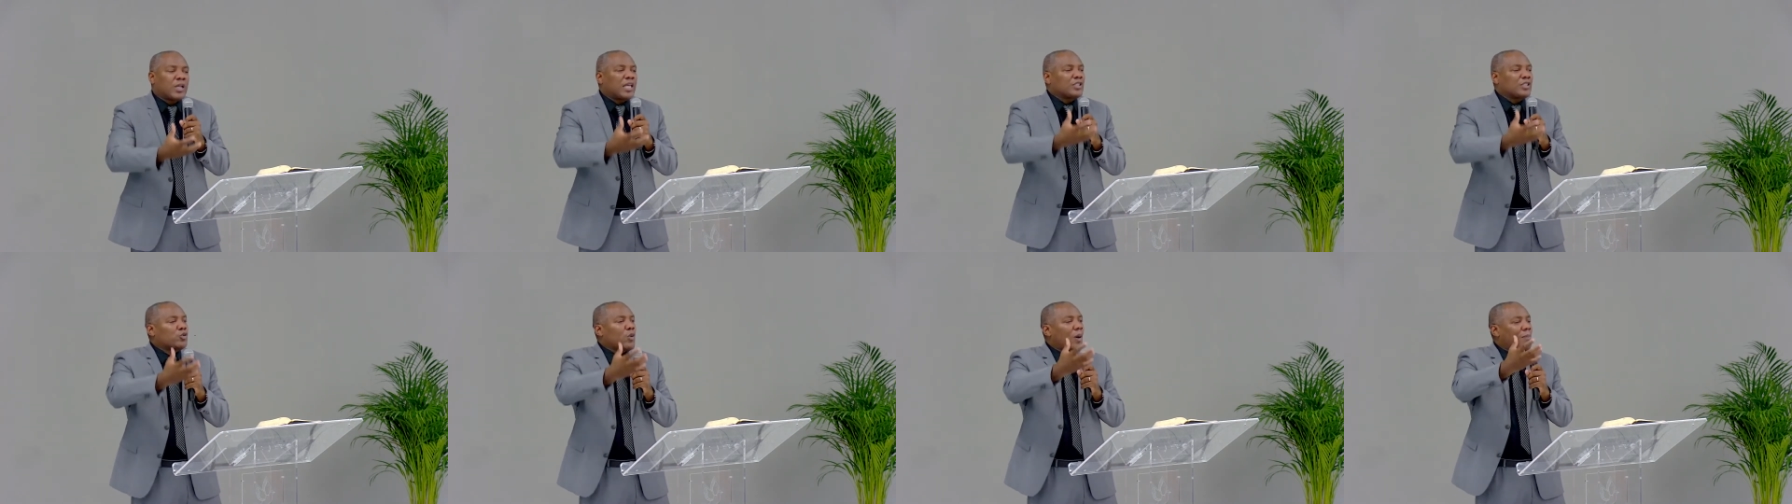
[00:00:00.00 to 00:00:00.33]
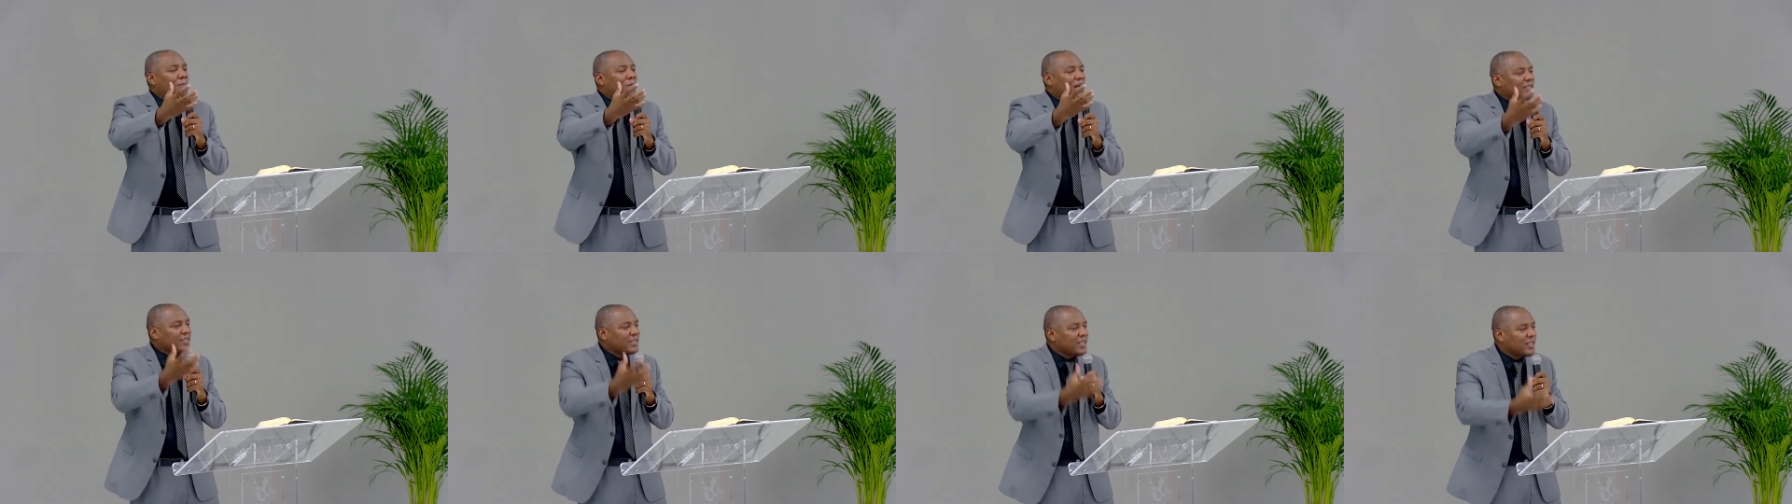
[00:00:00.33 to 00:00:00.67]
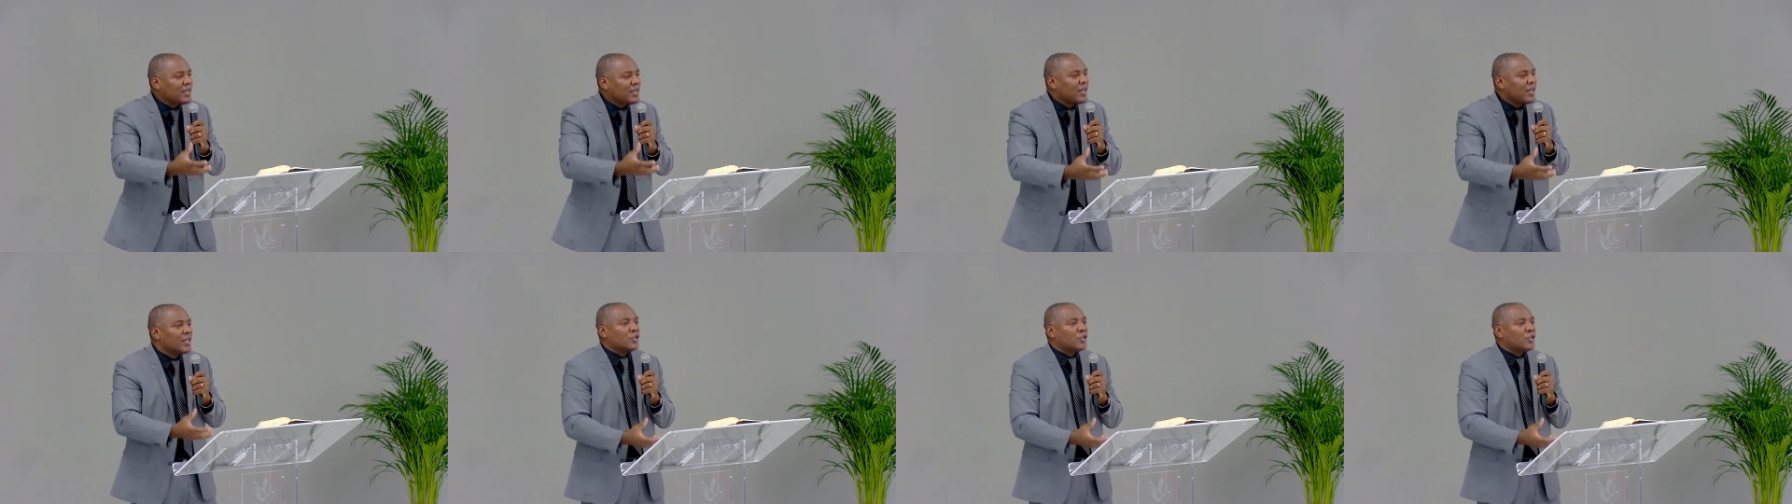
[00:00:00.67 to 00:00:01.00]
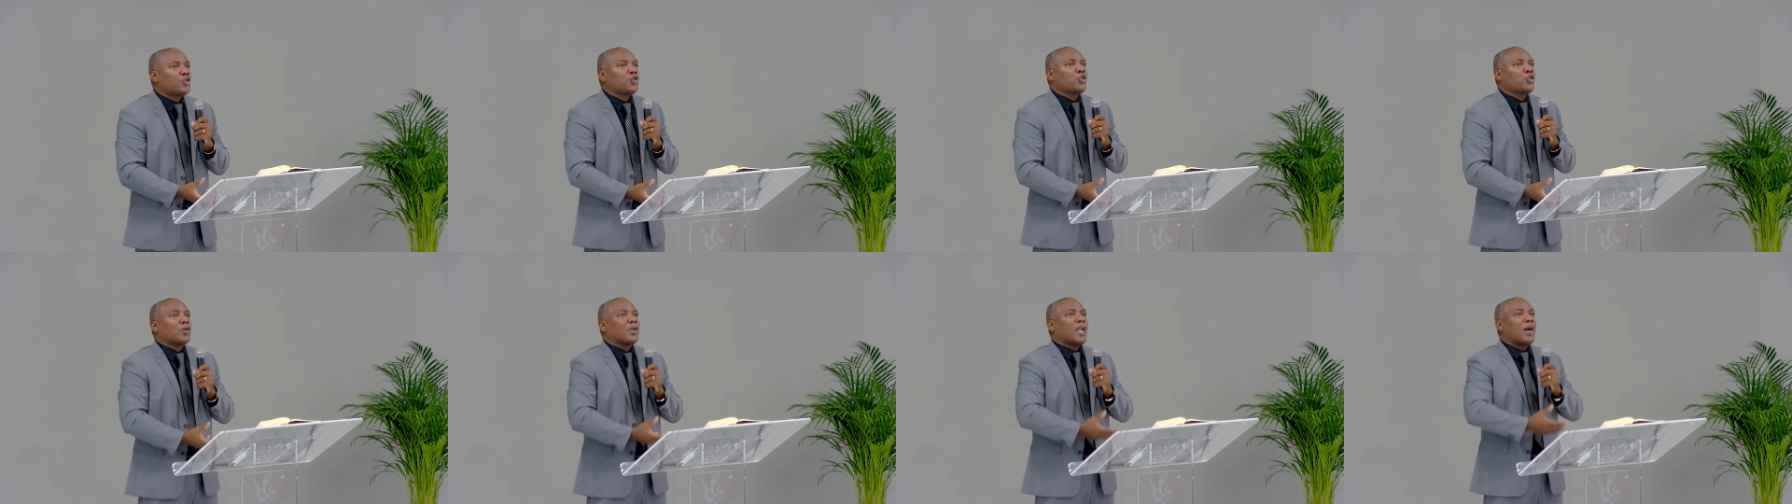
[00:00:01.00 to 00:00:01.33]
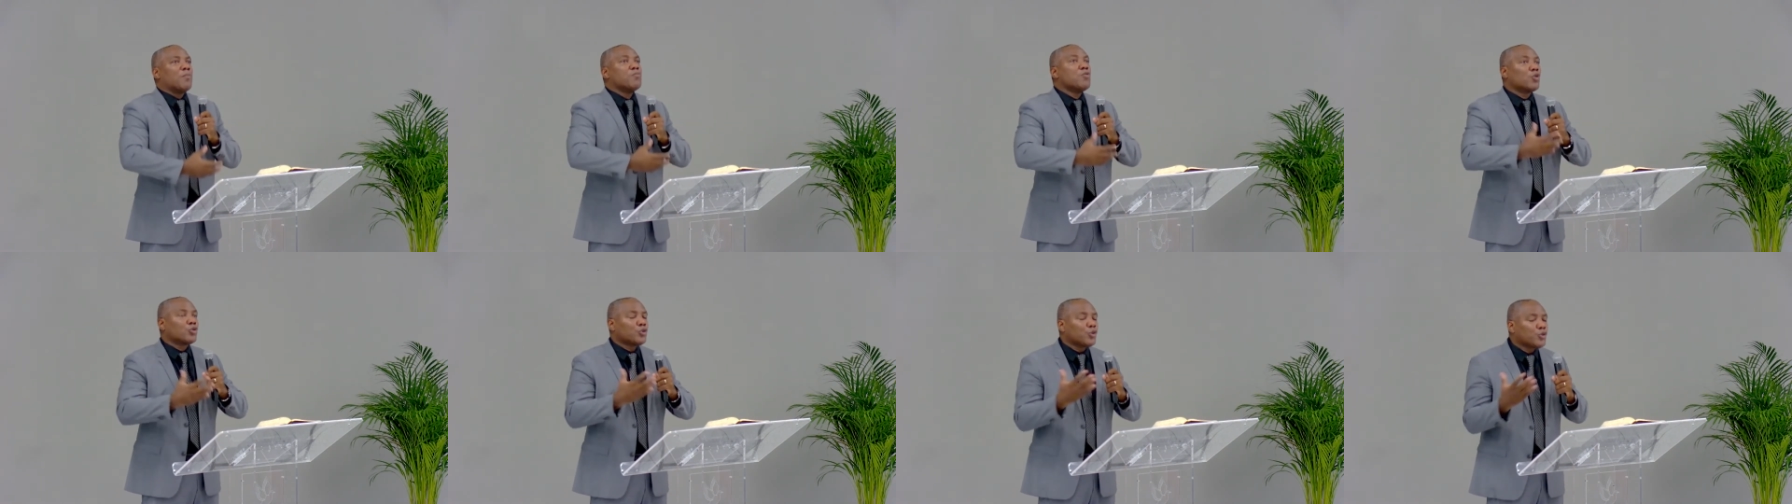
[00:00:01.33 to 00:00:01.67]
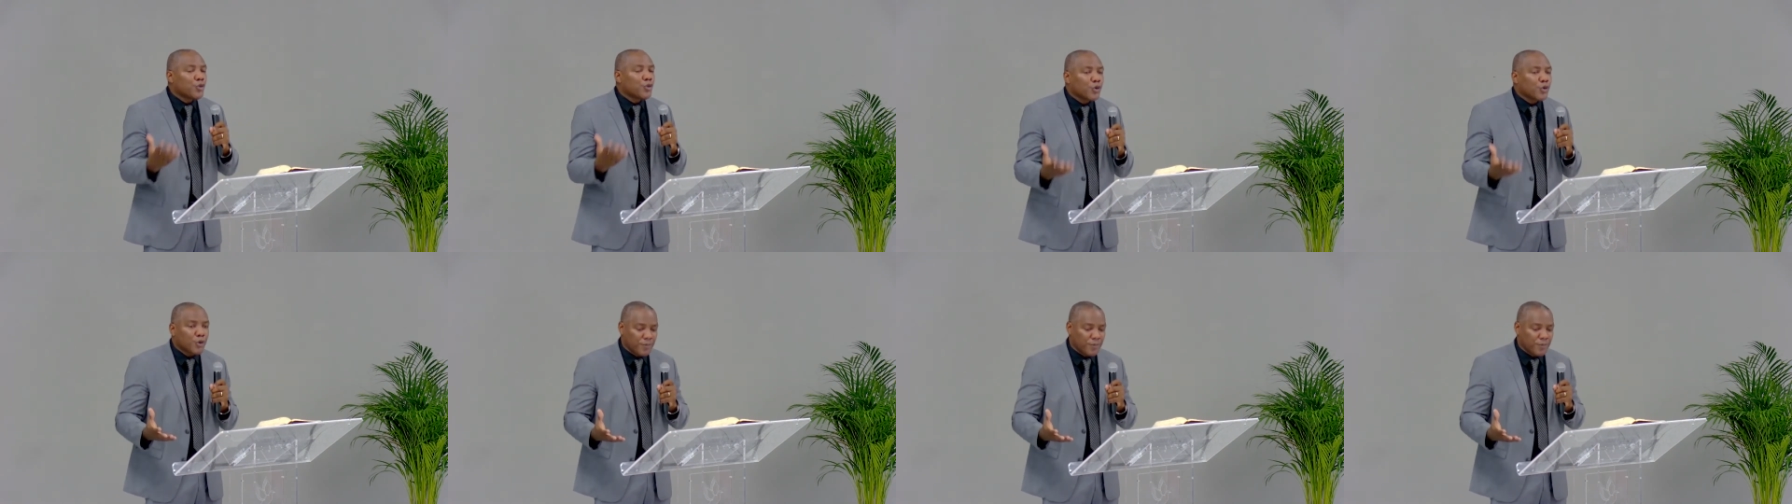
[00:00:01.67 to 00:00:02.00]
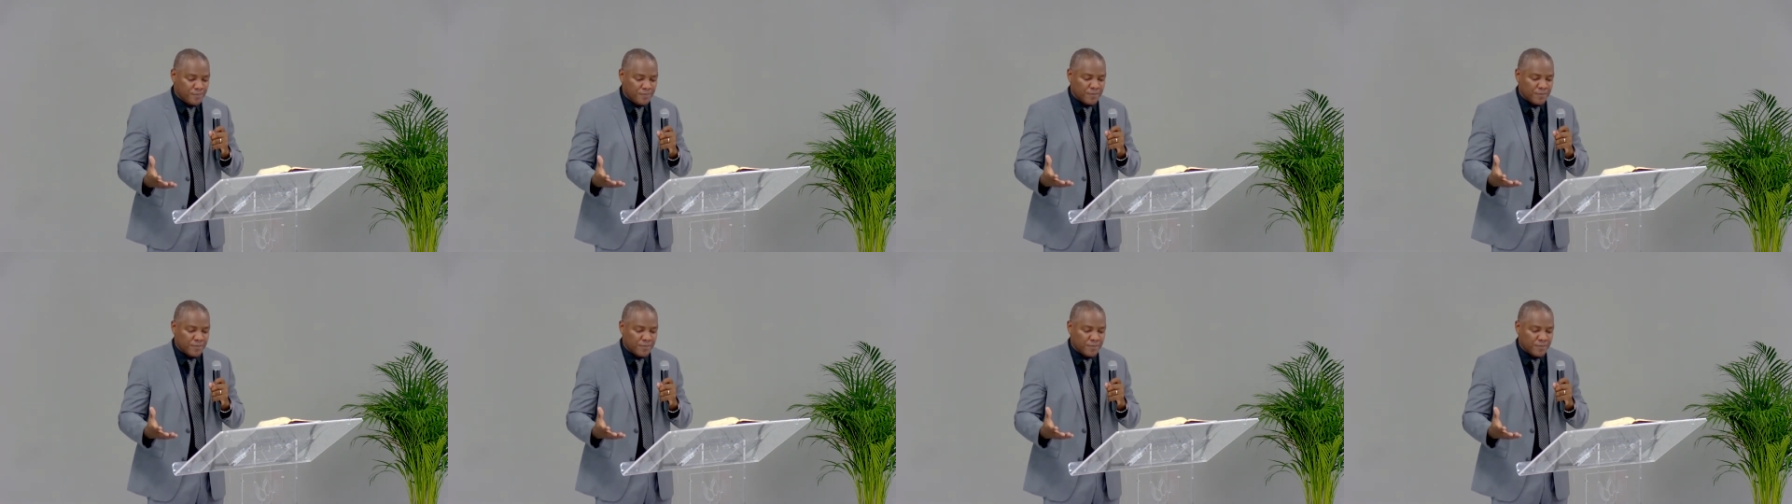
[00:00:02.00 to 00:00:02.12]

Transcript: soit basé sur l'amour de Dieu,